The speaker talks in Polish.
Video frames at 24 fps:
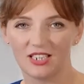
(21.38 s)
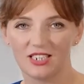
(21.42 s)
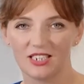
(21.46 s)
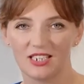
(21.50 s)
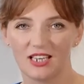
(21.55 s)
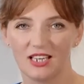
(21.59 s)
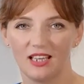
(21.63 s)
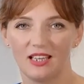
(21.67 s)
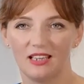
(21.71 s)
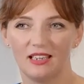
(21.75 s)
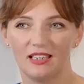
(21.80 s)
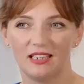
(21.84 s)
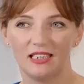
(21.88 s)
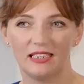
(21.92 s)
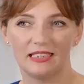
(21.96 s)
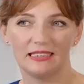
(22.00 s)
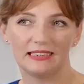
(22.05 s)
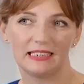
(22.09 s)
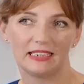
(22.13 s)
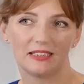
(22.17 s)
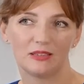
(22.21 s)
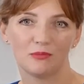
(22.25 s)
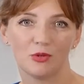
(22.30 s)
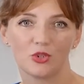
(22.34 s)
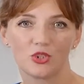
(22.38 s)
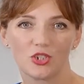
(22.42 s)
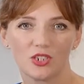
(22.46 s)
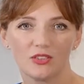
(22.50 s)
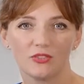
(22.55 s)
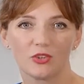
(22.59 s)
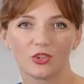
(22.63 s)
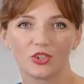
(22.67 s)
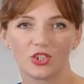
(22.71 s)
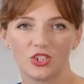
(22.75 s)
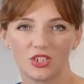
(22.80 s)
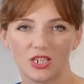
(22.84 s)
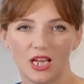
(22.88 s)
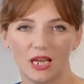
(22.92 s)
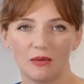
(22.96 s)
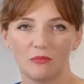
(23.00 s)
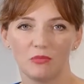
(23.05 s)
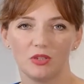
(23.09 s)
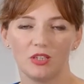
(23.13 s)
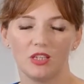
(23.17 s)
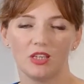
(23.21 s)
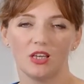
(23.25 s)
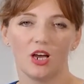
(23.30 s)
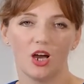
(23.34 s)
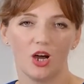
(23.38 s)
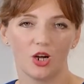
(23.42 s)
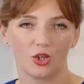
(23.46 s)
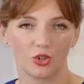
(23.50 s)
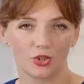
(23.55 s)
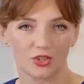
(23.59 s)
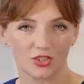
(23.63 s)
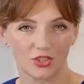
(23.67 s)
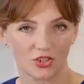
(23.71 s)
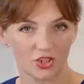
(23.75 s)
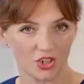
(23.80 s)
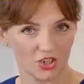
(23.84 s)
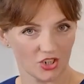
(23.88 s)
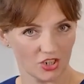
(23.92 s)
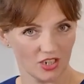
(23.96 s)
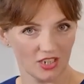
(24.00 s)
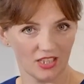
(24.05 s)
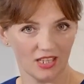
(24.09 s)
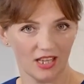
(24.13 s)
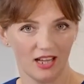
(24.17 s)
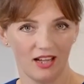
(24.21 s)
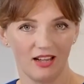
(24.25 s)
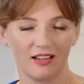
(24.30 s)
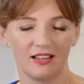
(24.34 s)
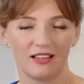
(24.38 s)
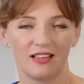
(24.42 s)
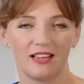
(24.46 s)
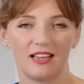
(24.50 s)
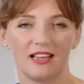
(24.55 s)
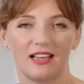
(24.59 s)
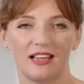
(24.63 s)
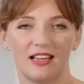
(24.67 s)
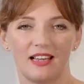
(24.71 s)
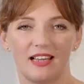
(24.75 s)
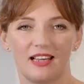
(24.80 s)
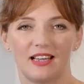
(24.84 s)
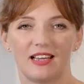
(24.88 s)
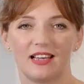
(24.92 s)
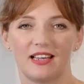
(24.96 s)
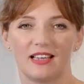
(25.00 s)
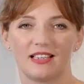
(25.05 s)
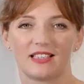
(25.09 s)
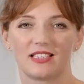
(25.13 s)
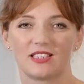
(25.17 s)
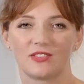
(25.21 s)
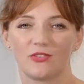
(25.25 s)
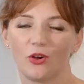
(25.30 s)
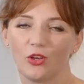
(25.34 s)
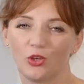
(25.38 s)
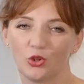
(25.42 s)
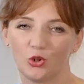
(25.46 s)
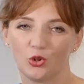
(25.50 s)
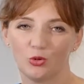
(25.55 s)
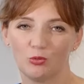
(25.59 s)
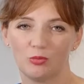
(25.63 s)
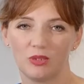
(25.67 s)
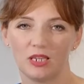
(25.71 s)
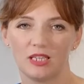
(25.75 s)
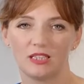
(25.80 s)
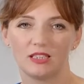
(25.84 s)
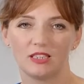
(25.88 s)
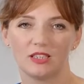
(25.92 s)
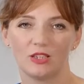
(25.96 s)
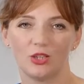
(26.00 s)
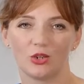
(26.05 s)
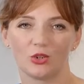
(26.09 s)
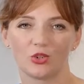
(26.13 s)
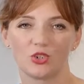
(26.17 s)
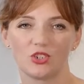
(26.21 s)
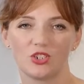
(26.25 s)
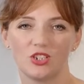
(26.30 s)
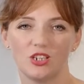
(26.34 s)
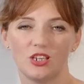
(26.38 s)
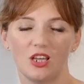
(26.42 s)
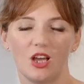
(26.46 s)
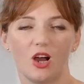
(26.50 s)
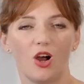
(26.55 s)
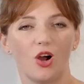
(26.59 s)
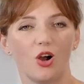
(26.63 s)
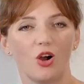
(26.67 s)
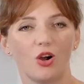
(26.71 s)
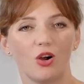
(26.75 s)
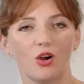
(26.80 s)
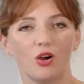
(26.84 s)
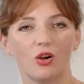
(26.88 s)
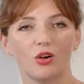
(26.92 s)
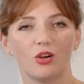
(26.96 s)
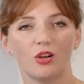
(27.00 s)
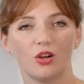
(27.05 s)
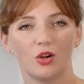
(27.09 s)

się nad możliwościami rozszerzenia swoich umiejętności o